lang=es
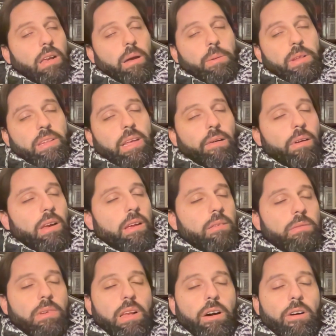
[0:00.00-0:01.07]

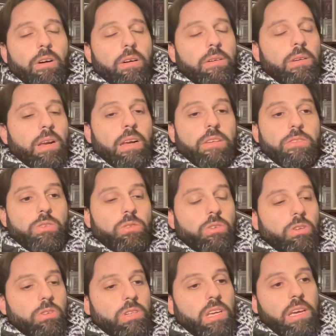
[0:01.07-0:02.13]
Lamentable la, lesión
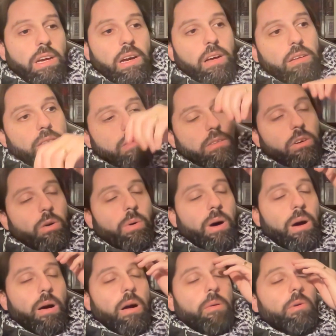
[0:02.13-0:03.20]
de Ortega, se nos
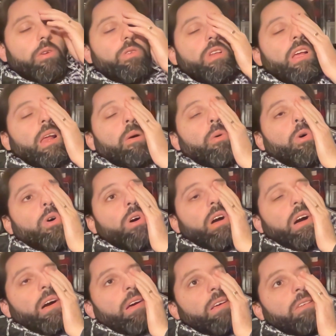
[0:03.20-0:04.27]
va a Blondé la
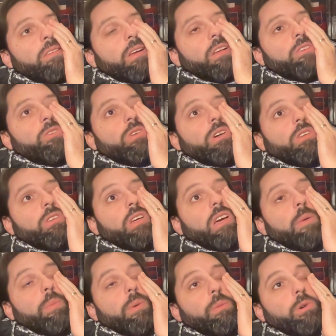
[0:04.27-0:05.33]
boca y se lesiona
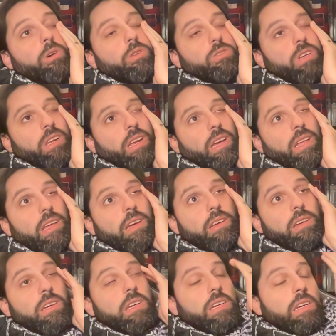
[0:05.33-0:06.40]
Ortega, esperemos que no sea
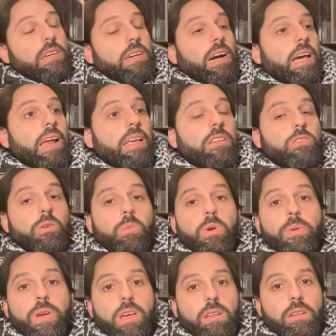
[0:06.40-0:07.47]
nada. Garay entró
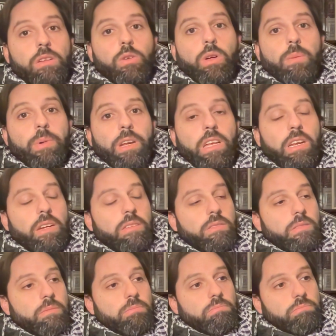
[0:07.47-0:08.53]
muy bien de todas maneras,
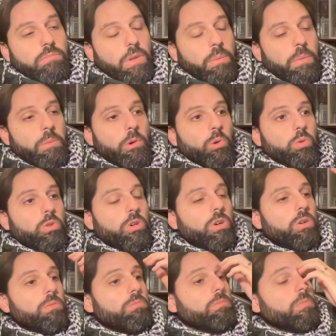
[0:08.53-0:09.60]
a mí me
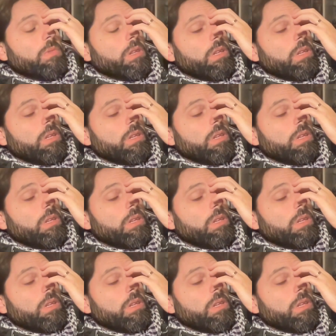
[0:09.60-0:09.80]
gustó.